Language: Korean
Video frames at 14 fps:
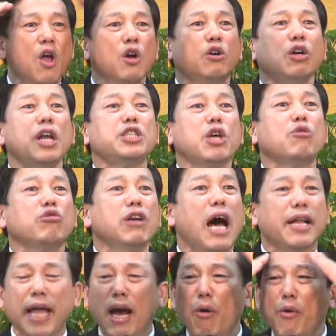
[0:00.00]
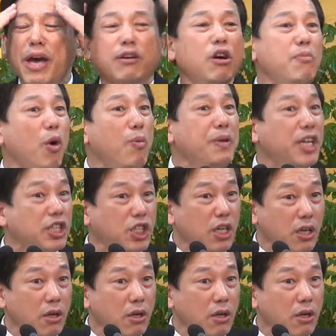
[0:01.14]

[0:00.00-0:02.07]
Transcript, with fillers: 그랬었구나. 내가 왜 그걸 못 믿었지?